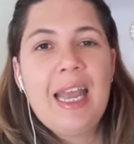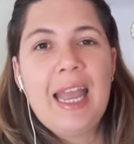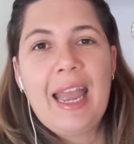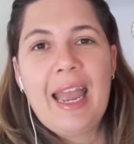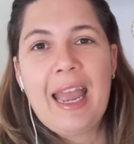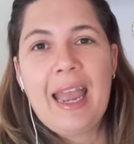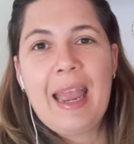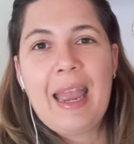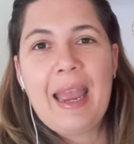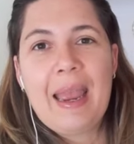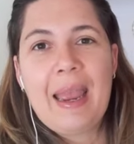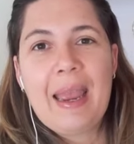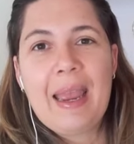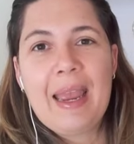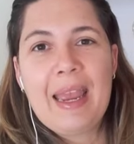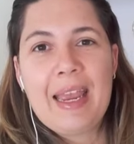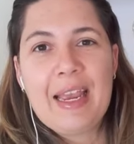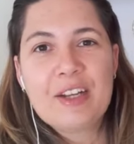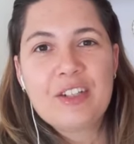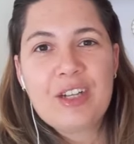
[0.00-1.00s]

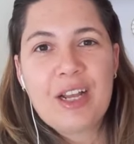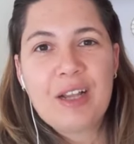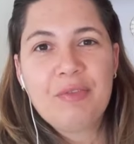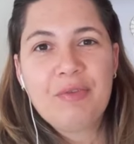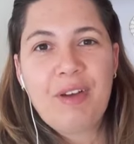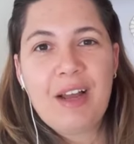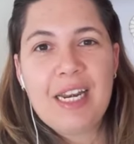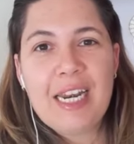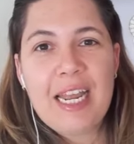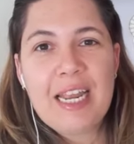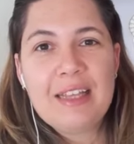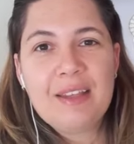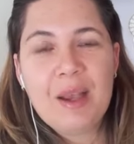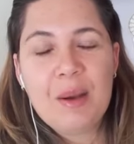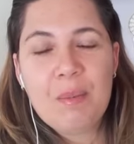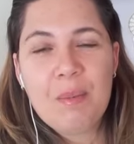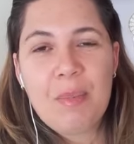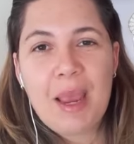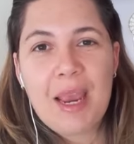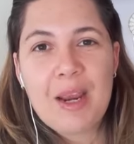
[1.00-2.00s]
É, já falei
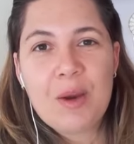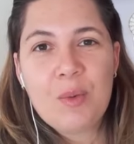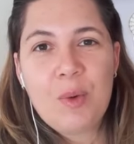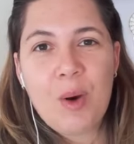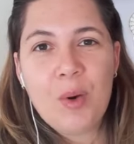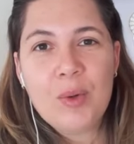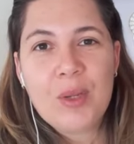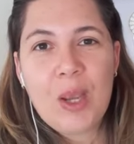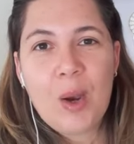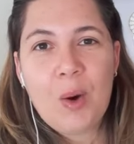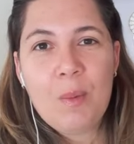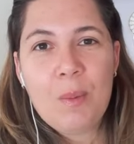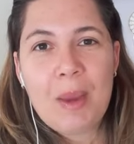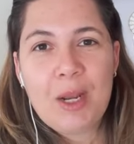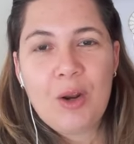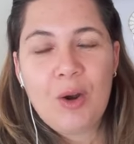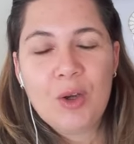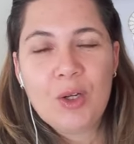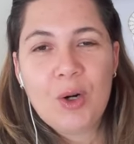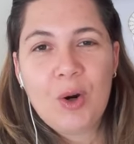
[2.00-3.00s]
também qual que é o
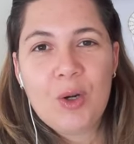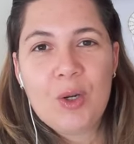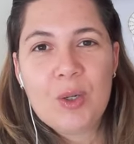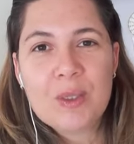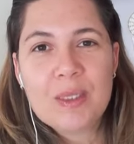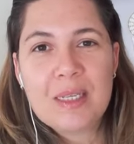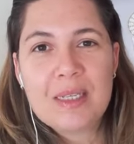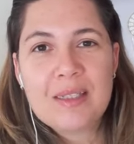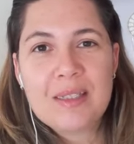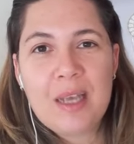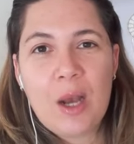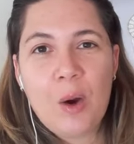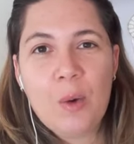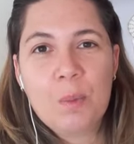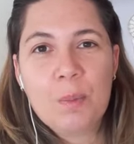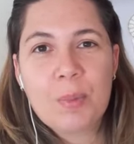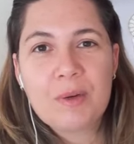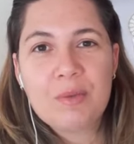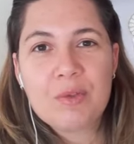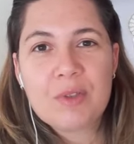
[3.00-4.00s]
melhor óleo essencial
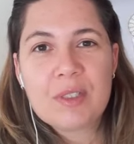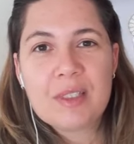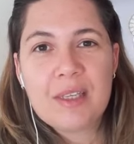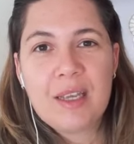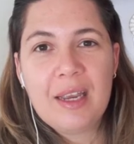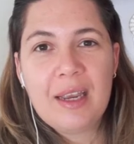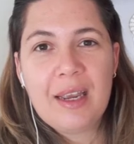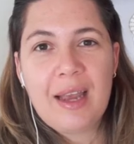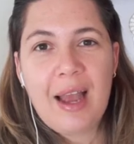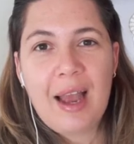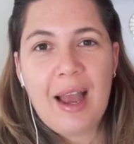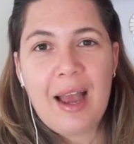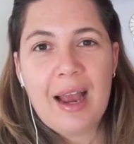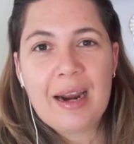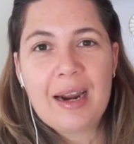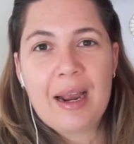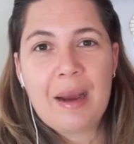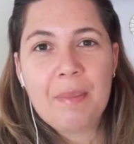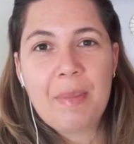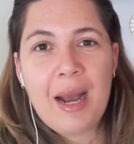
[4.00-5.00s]
para você
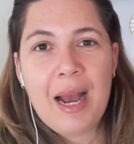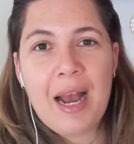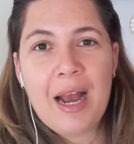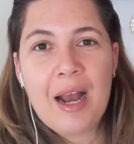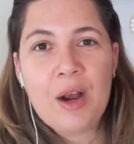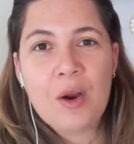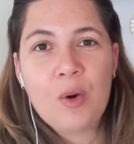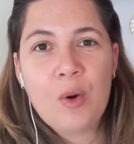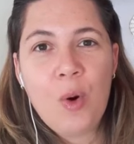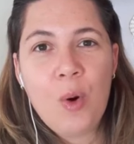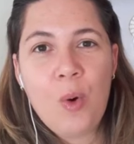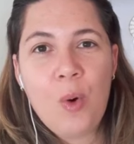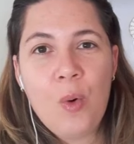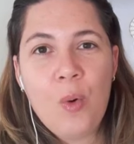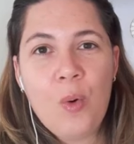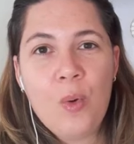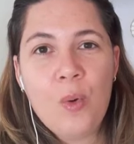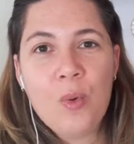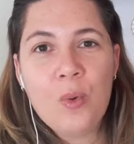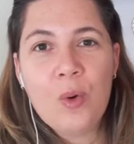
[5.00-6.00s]
acabar
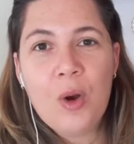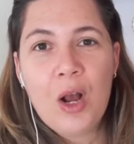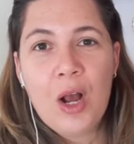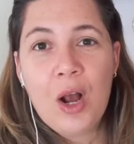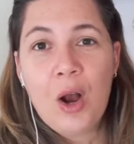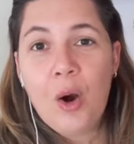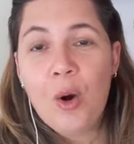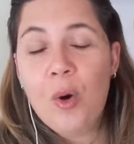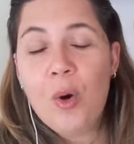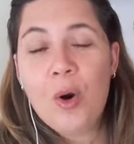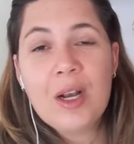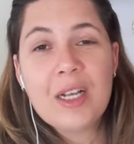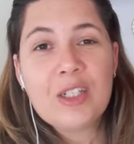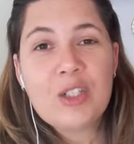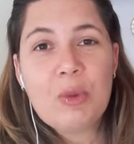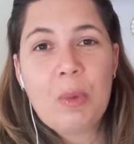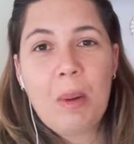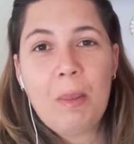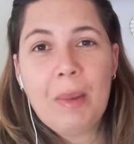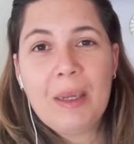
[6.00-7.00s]
com rugas
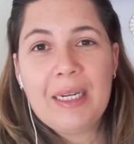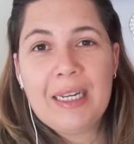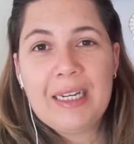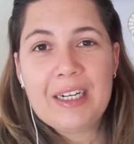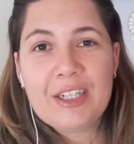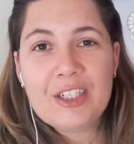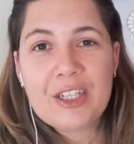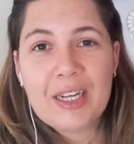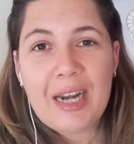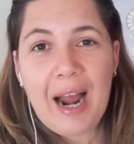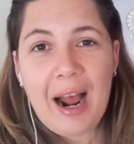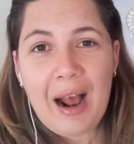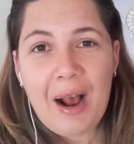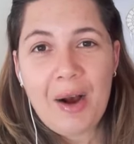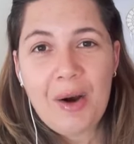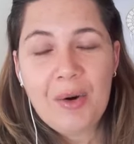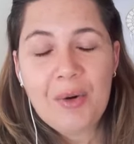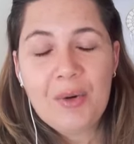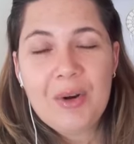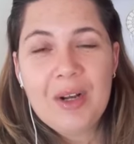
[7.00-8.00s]
de uma maneira
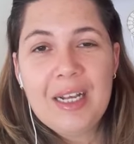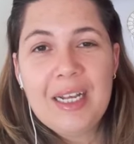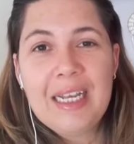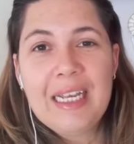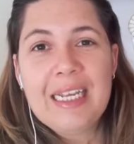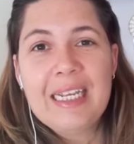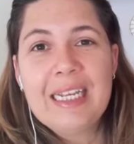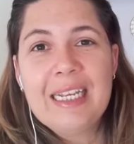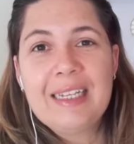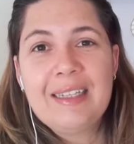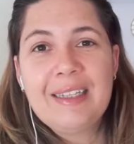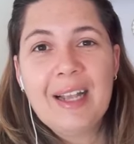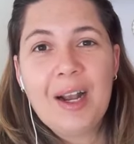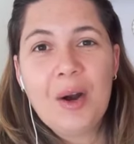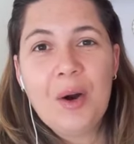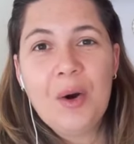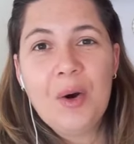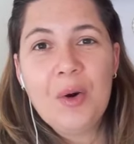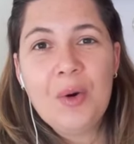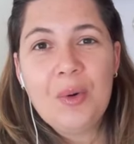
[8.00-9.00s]
geral.
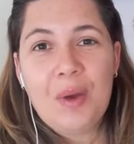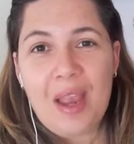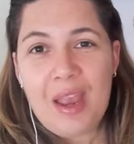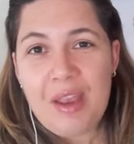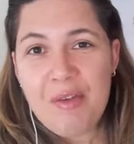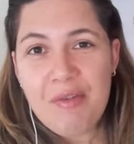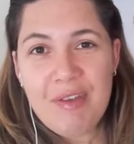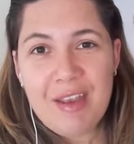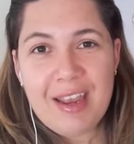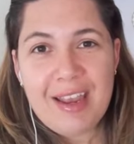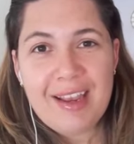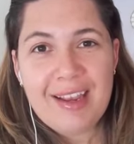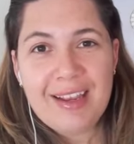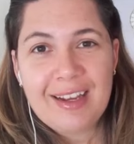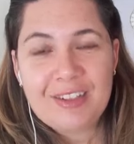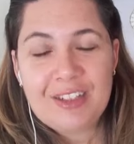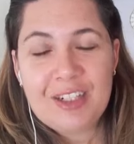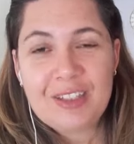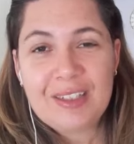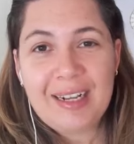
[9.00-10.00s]
Então, enfim,
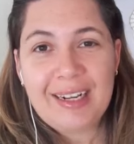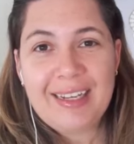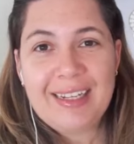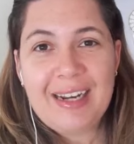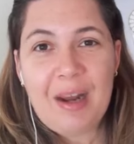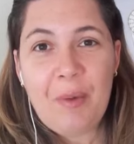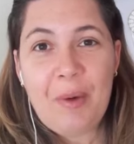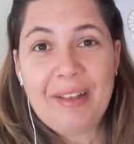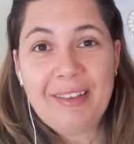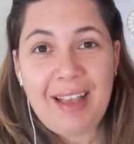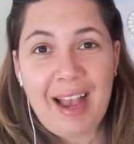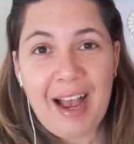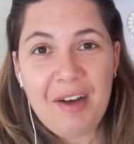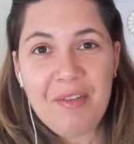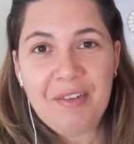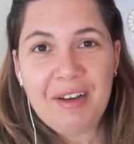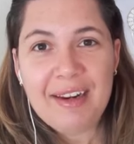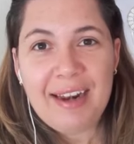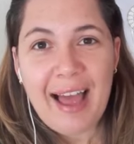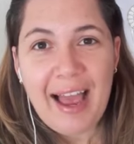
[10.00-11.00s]
a gente está aqui na
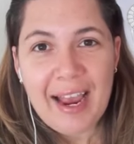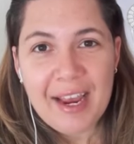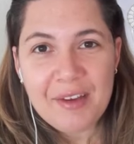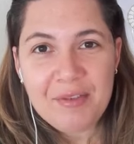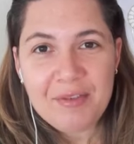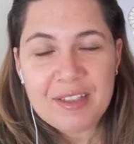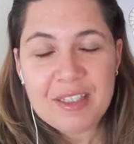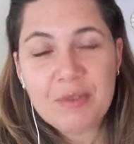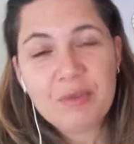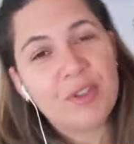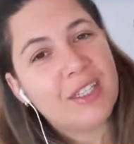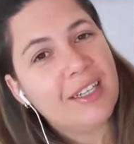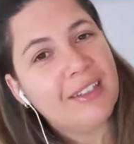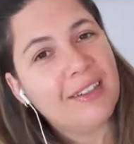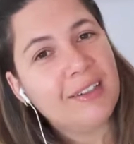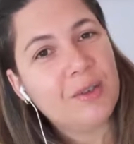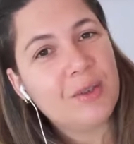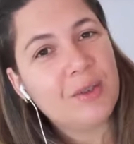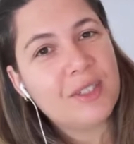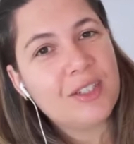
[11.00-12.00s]
oitava live. Se você
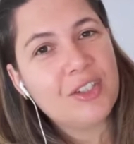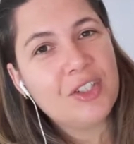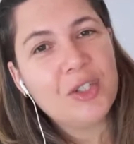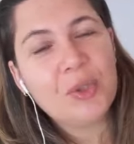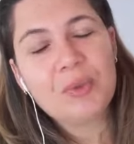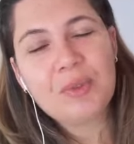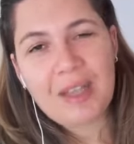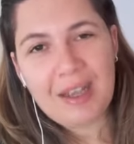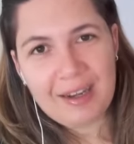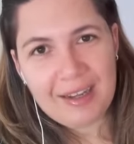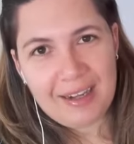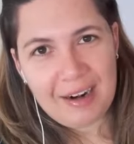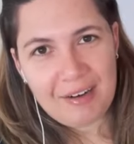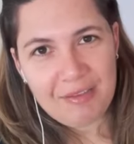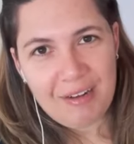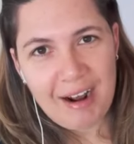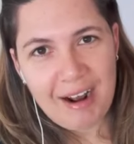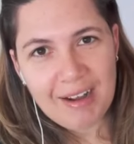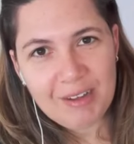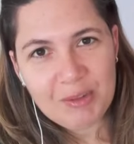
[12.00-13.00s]
ainda não assistiu, tá
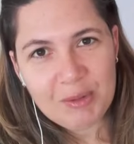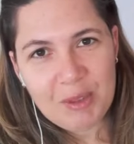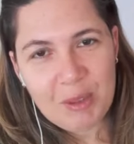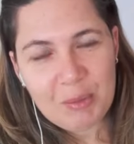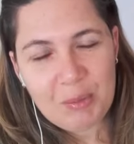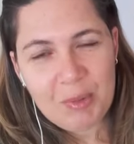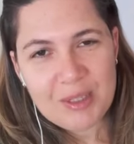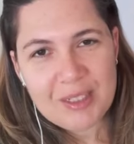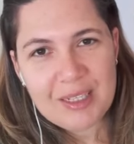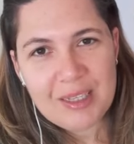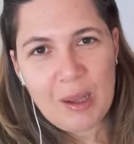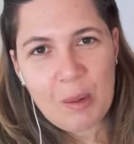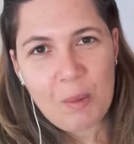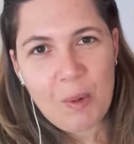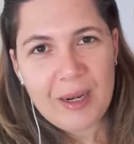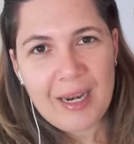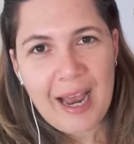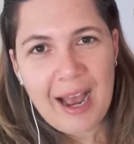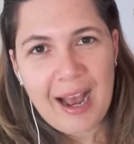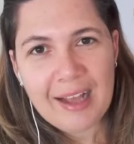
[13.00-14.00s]
gravado. Depois você dá uma
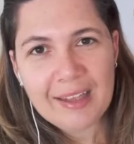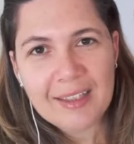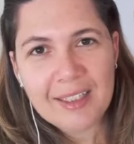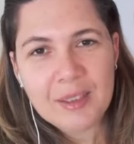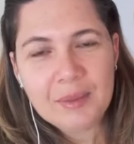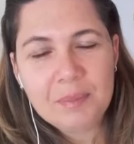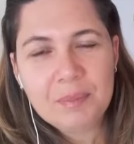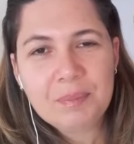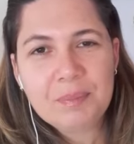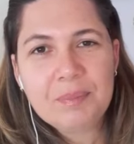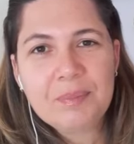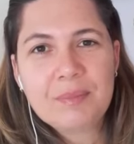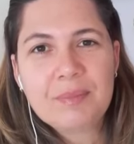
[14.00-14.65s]
olhada.